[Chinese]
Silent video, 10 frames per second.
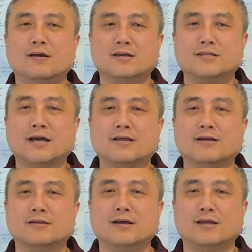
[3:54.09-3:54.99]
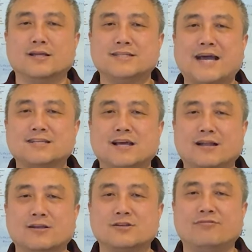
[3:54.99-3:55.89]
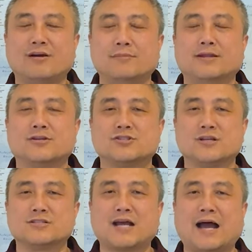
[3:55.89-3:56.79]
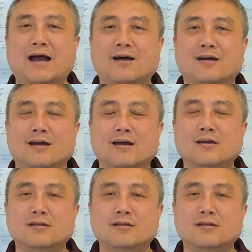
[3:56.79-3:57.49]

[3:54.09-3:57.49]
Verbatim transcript: 相应的也加强了这方面的审查啊，